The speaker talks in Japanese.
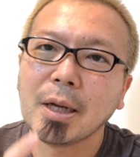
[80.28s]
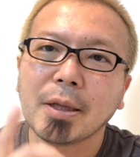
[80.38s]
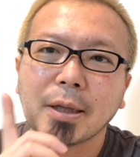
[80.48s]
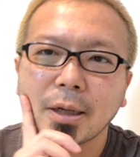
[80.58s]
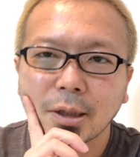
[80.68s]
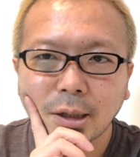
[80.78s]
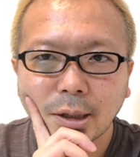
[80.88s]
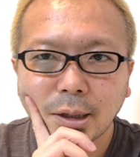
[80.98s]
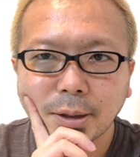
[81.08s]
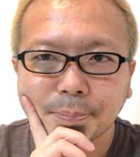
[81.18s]
なん
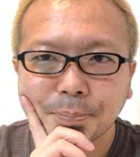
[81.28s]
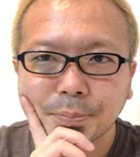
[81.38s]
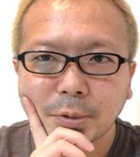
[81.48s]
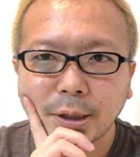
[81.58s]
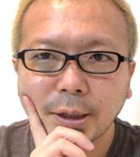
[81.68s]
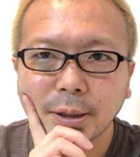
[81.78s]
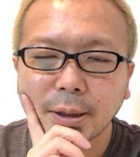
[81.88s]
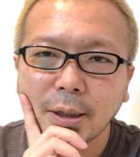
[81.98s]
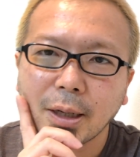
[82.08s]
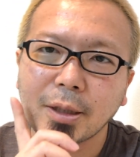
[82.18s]
かね
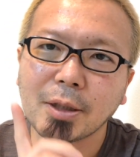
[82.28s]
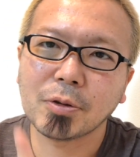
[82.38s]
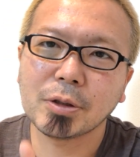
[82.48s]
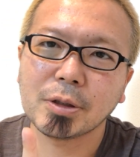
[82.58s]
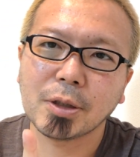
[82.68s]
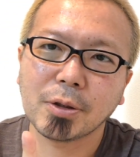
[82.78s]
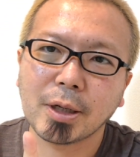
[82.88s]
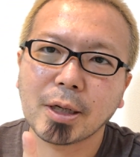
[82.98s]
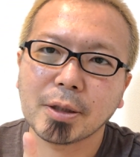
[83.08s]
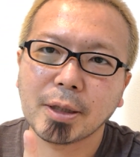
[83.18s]
あなたの人生の
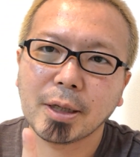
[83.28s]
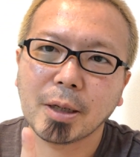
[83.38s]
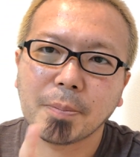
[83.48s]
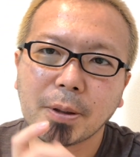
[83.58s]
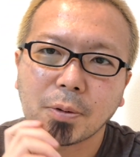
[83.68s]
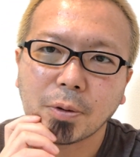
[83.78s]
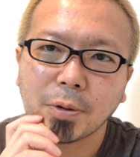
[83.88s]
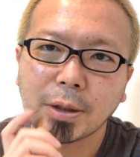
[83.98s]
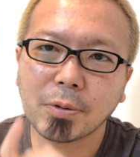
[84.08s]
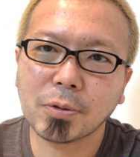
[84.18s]
中にねやっぱりこれを
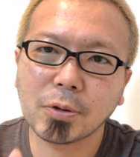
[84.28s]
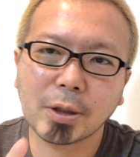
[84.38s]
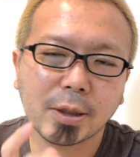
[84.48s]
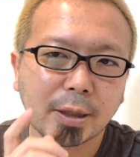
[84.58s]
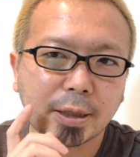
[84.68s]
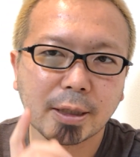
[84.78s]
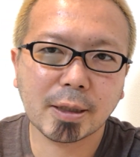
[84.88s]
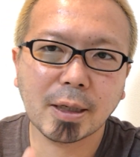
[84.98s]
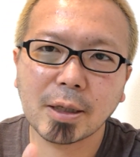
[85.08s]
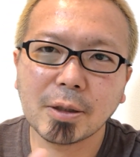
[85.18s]
やることになったきっ
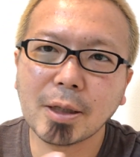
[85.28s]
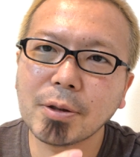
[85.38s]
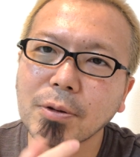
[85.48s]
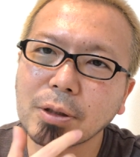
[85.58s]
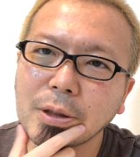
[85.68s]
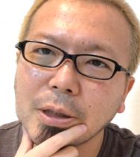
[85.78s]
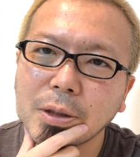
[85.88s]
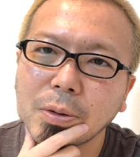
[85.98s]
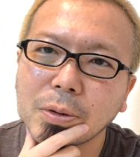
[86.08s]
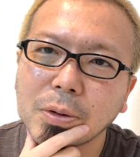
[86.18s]
かけになるような出
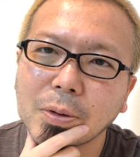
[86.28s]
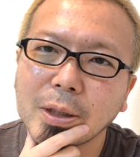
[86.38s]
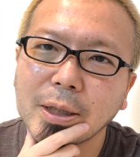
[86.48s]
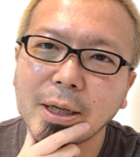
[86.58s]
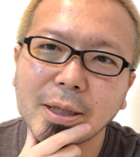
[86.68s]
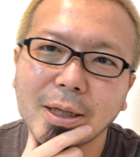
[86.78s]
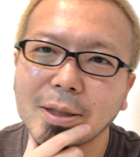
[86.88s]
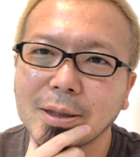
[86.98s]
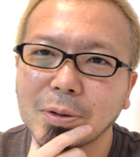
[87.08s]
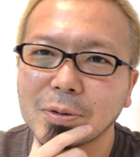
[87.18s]
来事とか出会いが
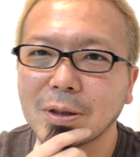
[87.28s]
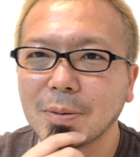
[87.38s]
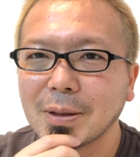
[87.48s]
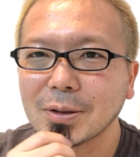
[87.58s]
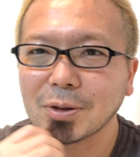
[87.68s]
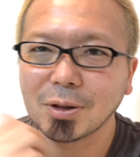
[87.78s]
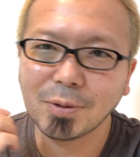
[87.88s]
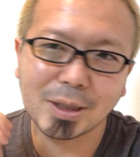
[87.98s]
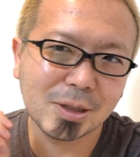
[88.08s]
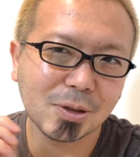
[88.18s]
あったとすればそれ
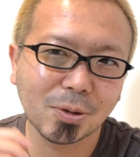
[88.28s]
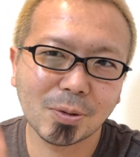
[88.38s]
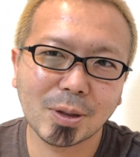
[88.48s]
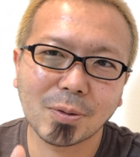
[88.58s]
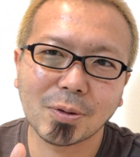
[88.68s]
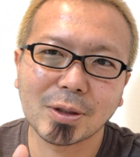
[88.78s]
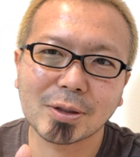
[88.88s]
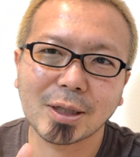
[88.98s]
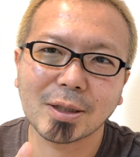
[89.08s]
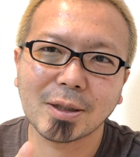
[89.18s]
はいつのどんなことですか